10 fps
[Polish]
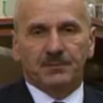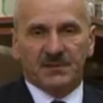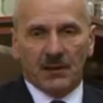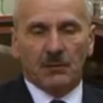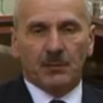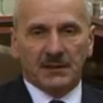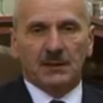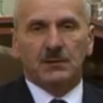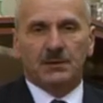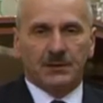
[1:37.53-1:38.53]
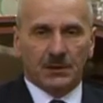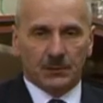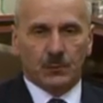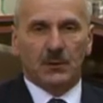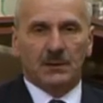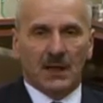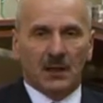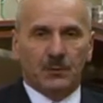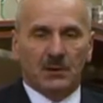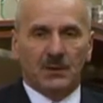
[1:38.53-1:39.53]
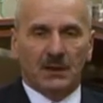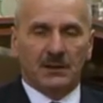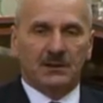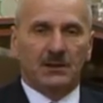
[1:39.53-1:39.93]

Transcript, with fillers: trwały prace dosyć też długo, tak jak podobnie jak nad